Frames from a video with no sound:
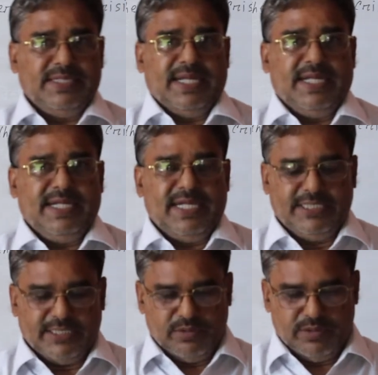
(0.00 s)
যারা এই
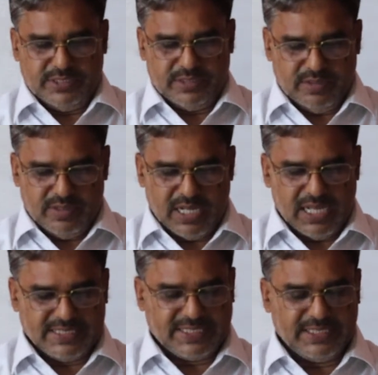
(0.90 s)
ক্লাসটা করছো
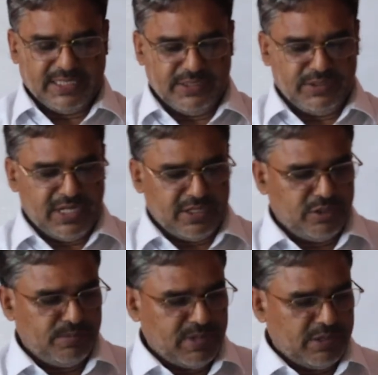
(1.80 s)
আজকে তাদের জন্য আরও
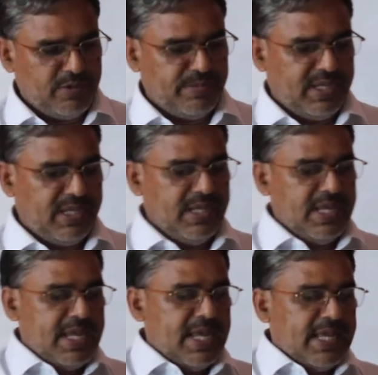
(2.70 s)
ভালো হবে
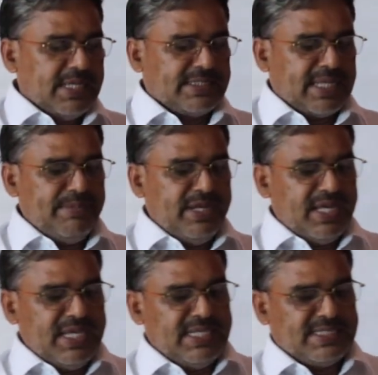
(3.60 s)
সামিনা
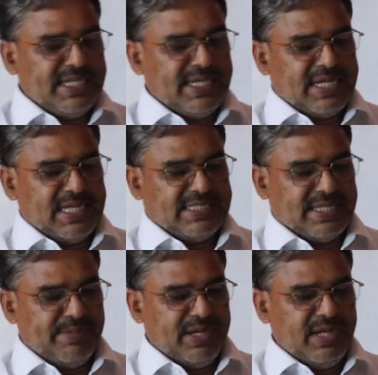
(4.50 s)
ইজ ইন ক্লাস
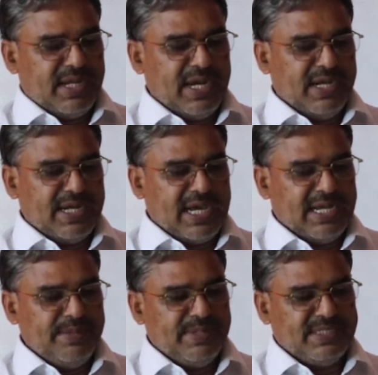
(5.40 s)
সেভেন অ্যান্ড
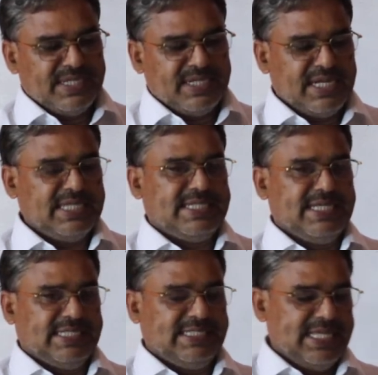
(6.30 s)
আরিফ ইজ ইন ক্লাস
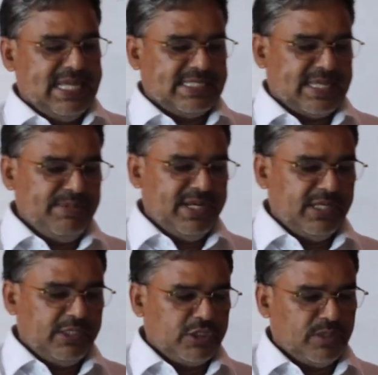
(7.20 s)
সিক্স সামিনা
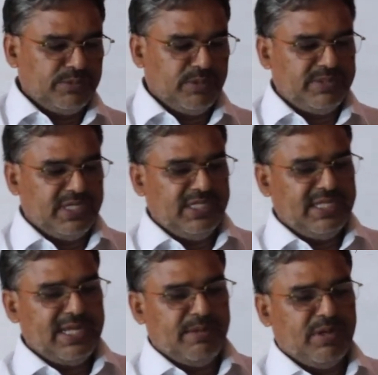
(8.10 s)
সপ্তম
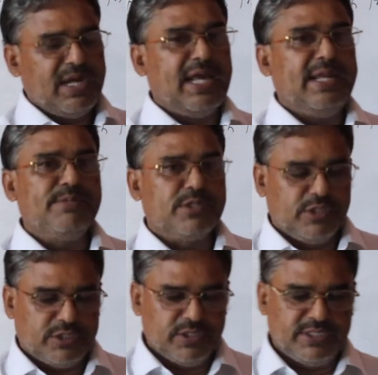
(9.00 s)
শ্রেণীতে এবং আরিফ
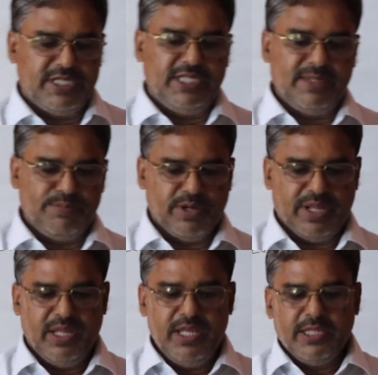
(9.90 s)
ষষ্ঠ শ্রেণীতে
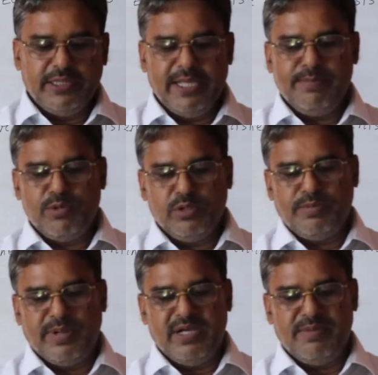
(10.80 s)
পড়ে দে বোথ
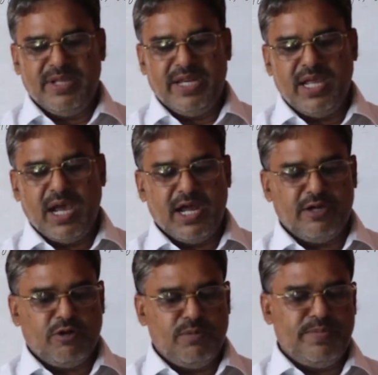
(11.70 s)
ফিল্ড ভেরি
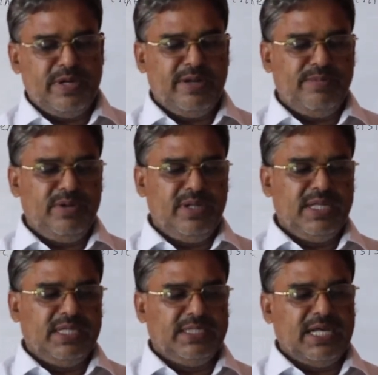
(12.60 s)
আনকমফোর্টেবল
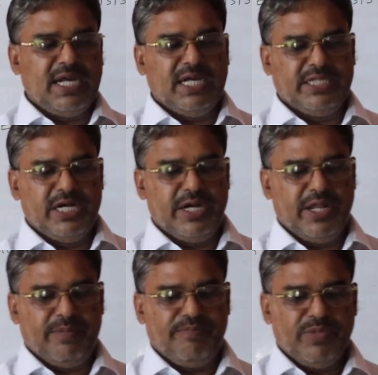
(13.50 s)
দ্য আদার
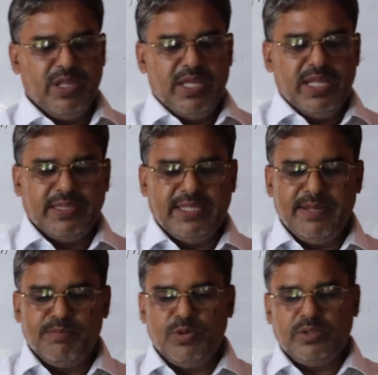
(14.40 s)
ডে দে
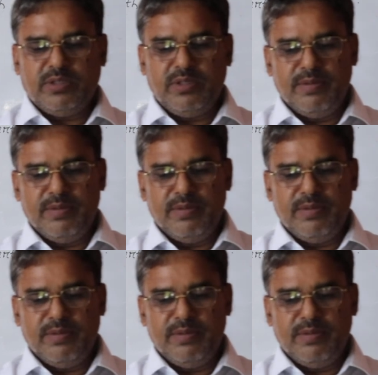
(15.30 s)
বোথ